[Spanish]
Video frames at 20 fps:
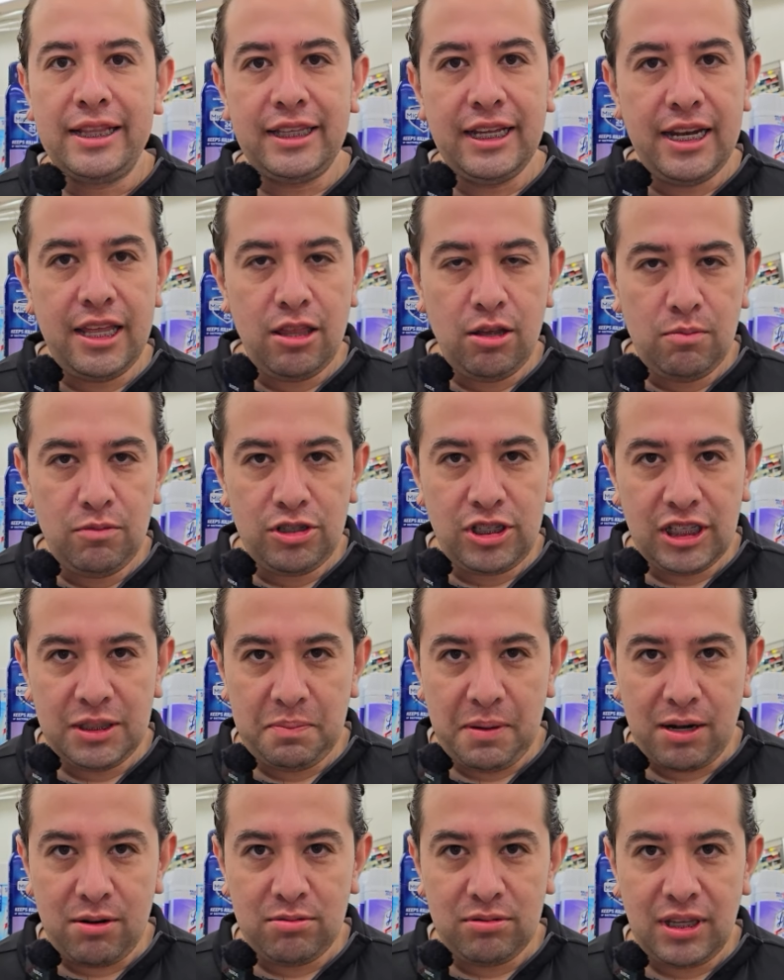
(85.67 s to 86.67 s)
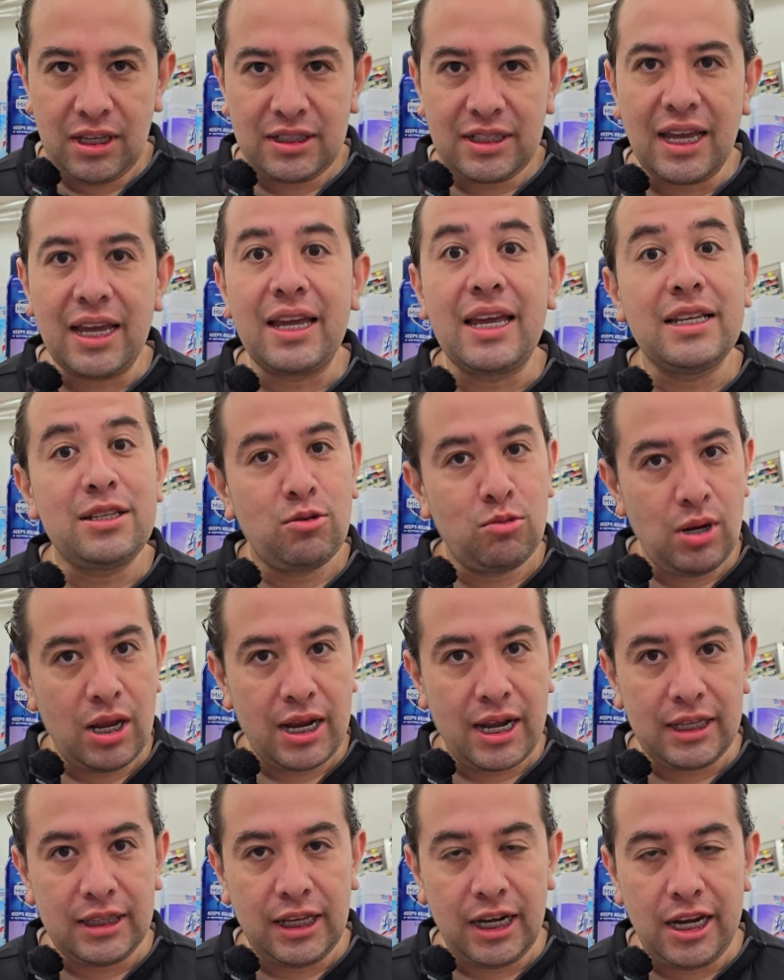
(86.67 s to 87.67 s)
tenido muchas preguntas que qué es una
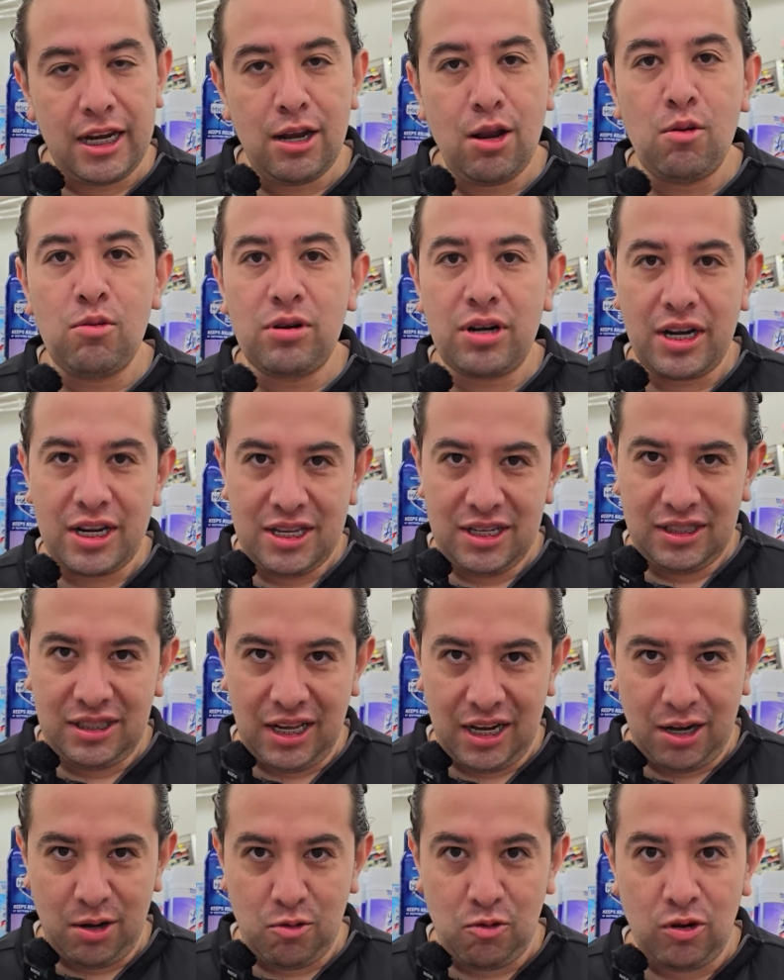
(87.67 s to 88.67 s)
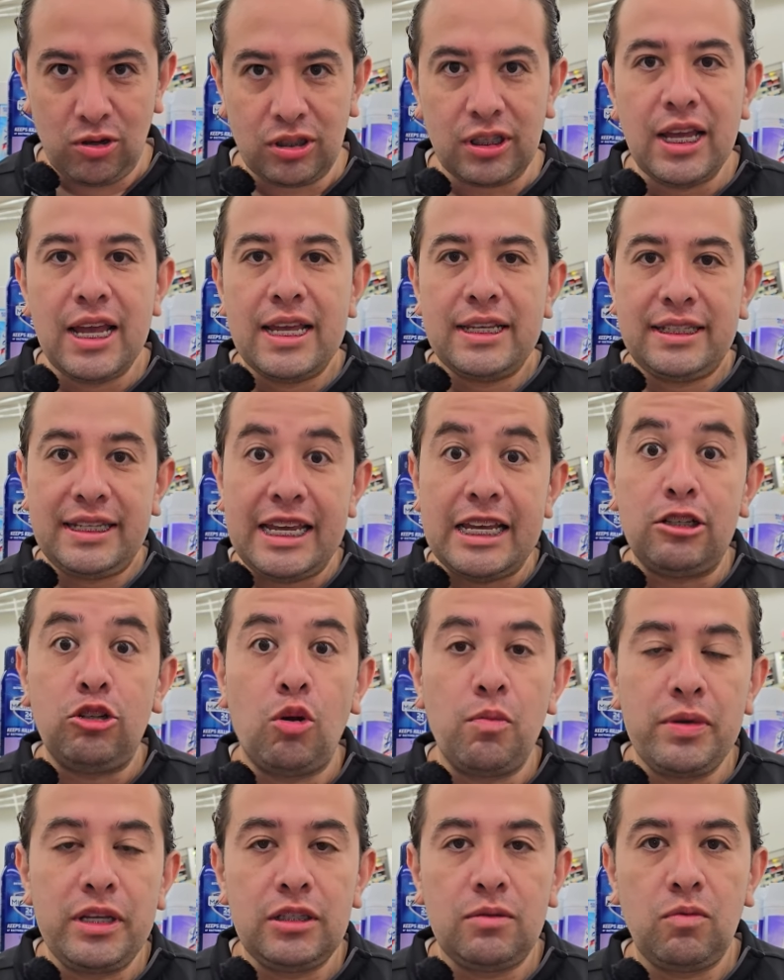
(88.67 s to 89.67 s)
Catalina o un Register Reward Si es
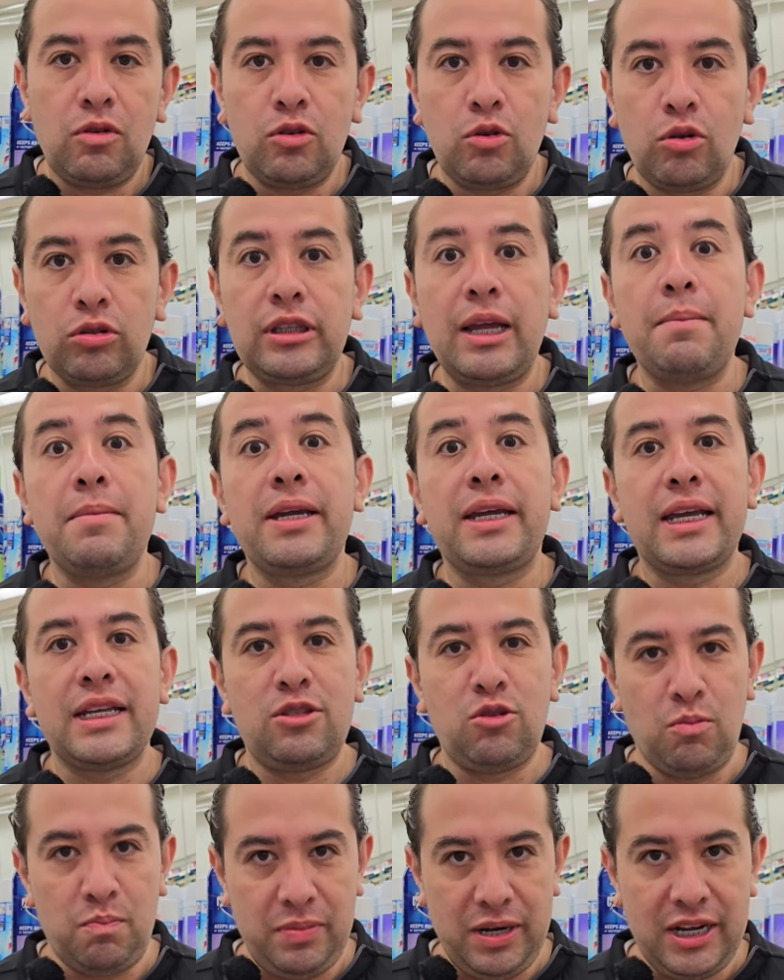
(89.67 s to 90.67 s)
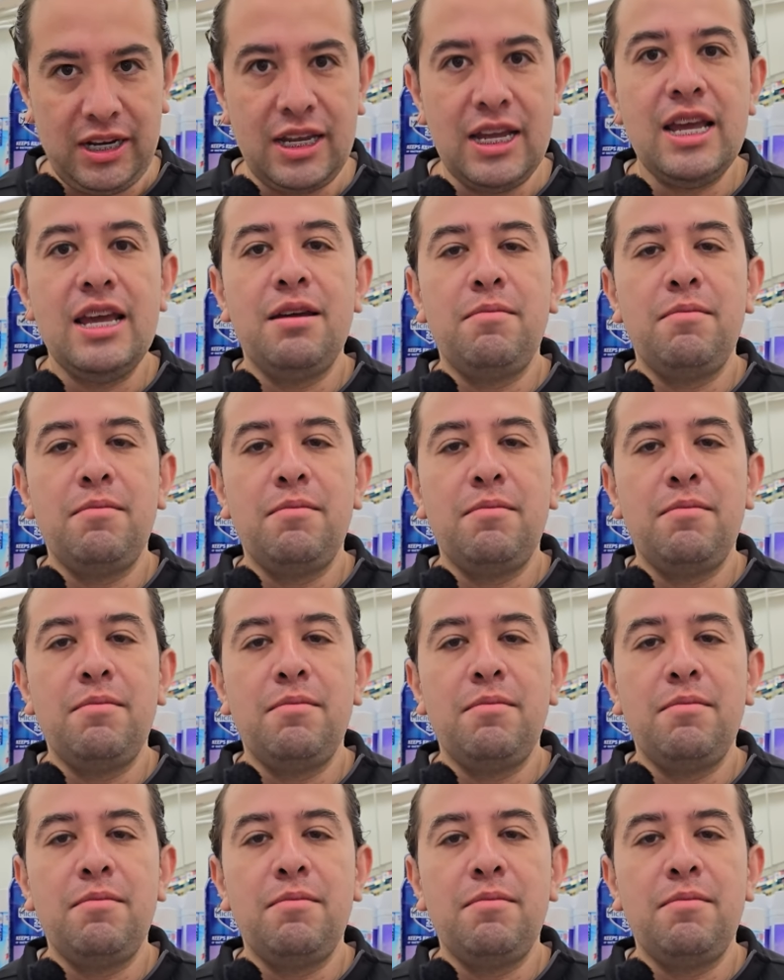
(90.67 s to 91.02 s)
lo mismo no, también que es un perk.